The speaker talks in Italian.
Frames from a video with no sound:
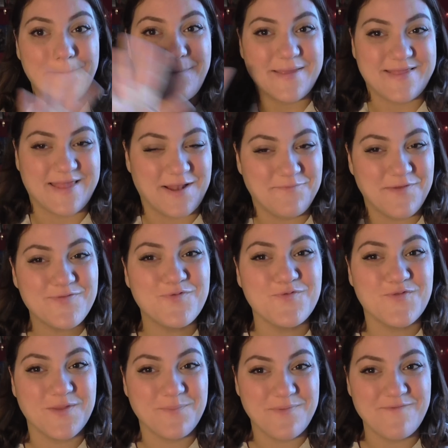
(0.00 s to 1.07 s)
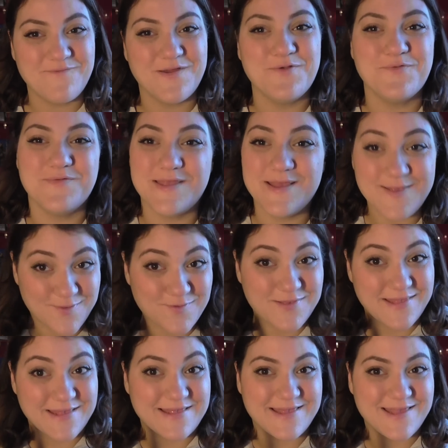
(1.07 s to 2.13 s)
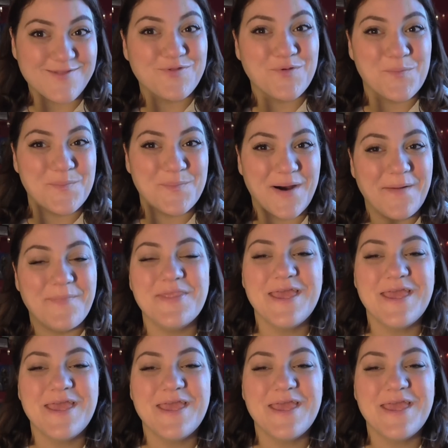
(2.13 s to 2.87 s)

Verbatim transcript: Ma salve a tutti, benvenuti su SissiTube.